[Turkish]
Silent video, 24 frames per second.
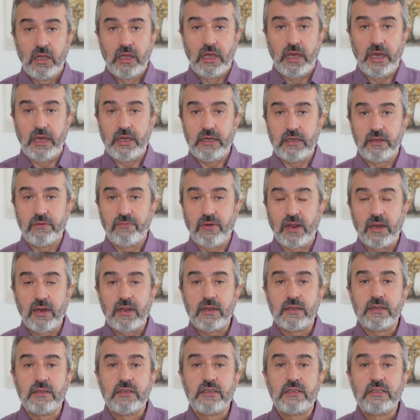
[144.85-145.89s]
Ey
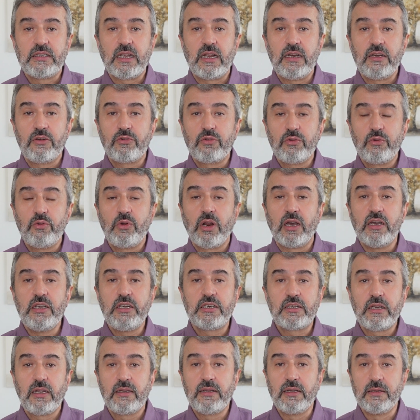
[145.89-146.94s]
falan sen şu günahı
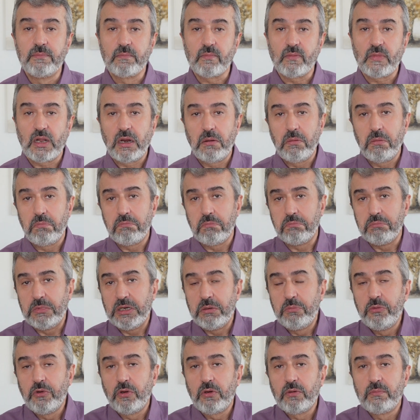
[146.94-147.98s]
işledin,
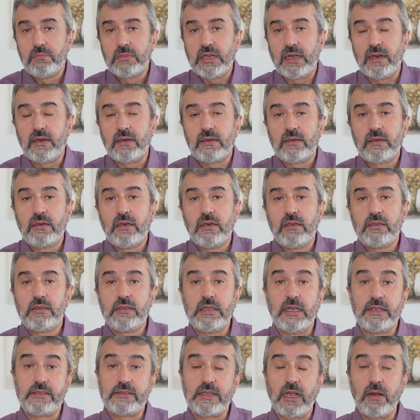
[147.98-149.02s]
bilmiyorum der.
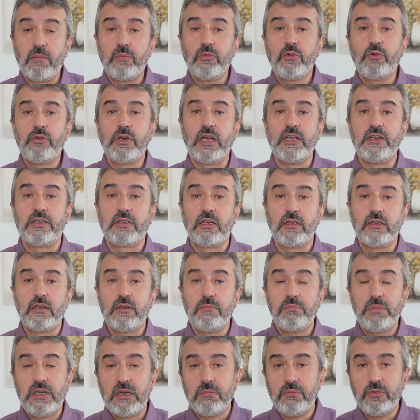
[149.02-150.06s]
E sen bu günahı
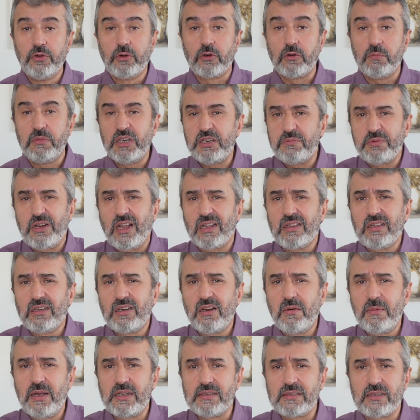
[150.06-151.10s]
işledin, bilmiyorum. Hiçbir şey
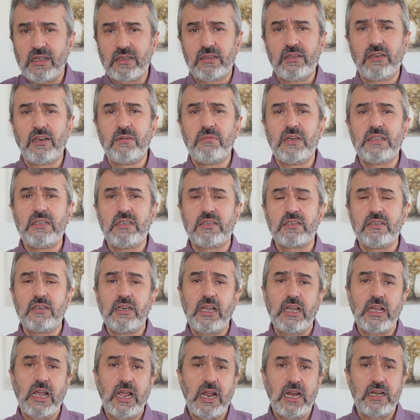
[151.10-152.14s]
hatırlamaz. Hatırlamadığı için
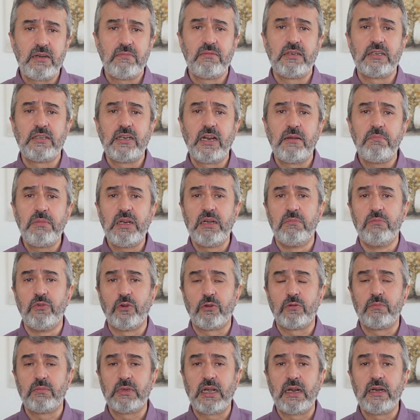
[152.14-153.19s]
de her birine
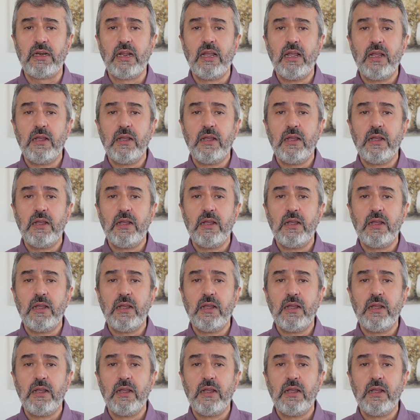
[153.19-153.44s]
bilmiyorum der.